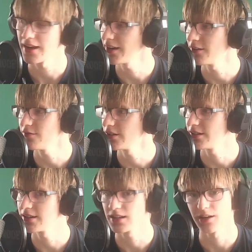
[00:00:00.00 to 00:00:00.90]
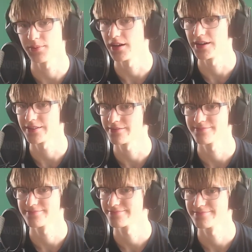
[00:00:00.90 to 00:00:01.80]
einfach nicht die Klappe halten.
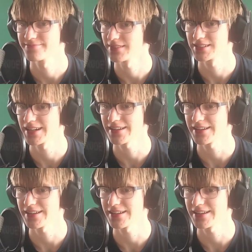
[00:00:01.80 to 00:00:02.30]
Das regt